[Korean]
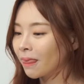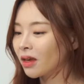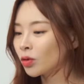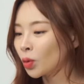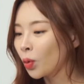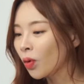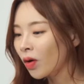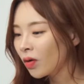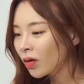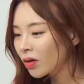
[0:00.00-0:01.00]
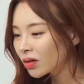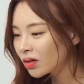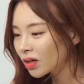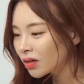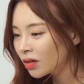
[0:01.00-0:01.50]
이 도어
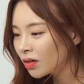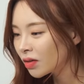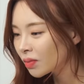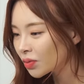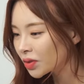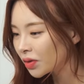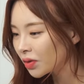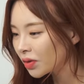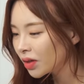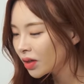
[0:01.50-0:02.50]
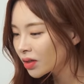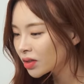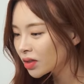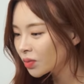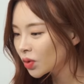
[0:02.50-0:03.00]
크기를 보세요.
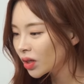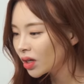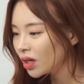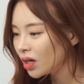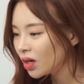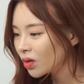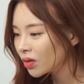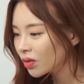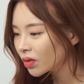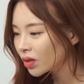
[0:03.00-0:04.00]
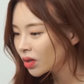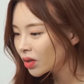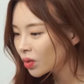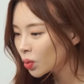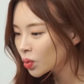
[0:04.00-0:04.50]
지금 여기 1열은
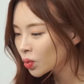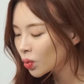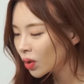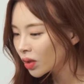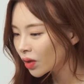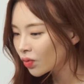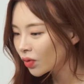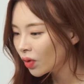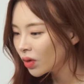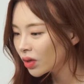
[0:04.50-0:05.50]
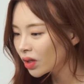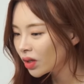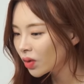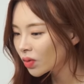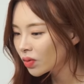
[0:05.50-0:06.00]
요 정도가 되고요.
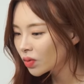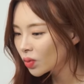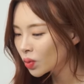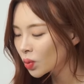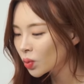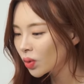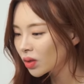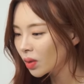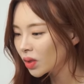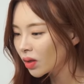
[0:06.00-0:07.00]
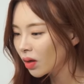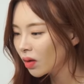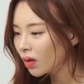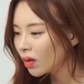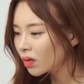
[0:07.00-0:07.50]
2열은 요 정도가 됩니다.
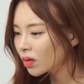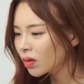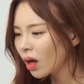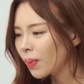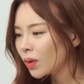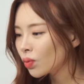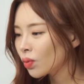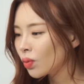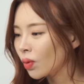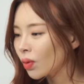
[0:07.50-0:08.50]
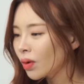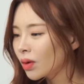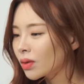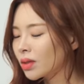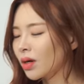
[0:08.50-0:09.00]
근데 딱 봐도
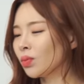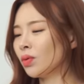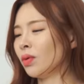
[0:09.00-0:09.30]
제가